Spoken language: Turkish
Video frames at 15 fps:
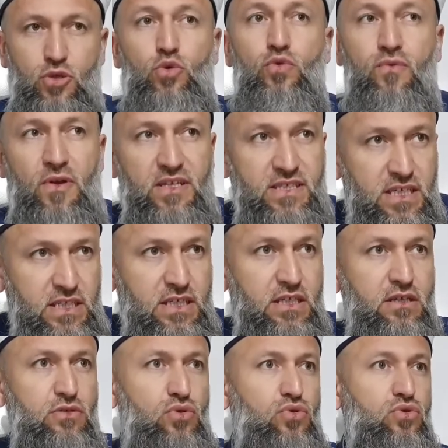üflesen
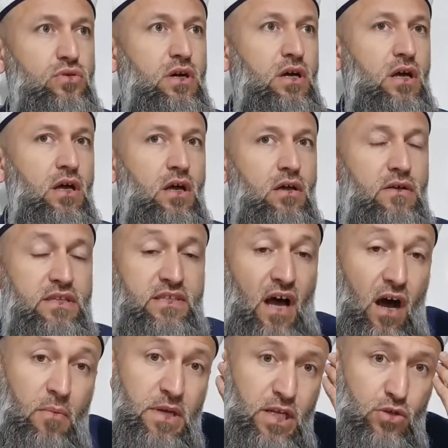yıkılır diyorduk. E,
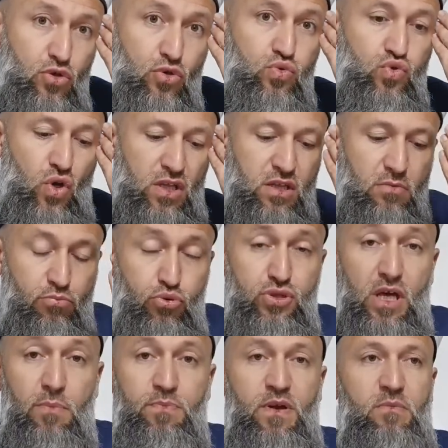tahmin ediyorum şu anda bu
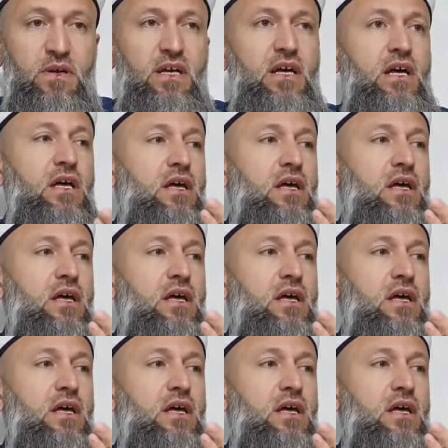depremi